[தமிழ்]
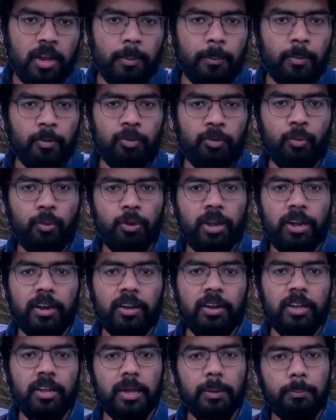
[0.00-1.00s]
நம்ம
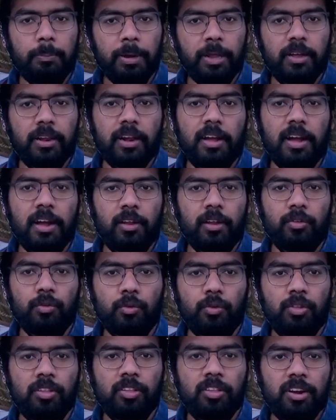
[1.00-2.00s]
சூரியன் எப்படி கிரகங்களை
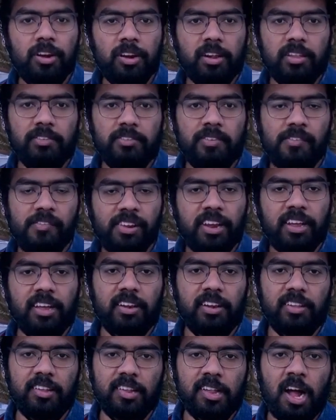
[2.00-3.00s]
சுத்துதுன்றதை
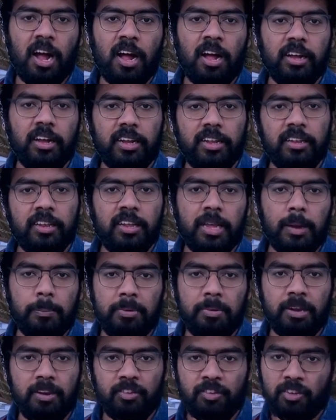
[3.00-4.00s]
விவரிக்கிறது தான் இந்த
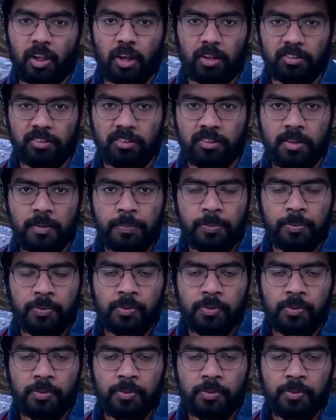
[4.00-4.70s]
கெப்லர்ஸ் லாஸ்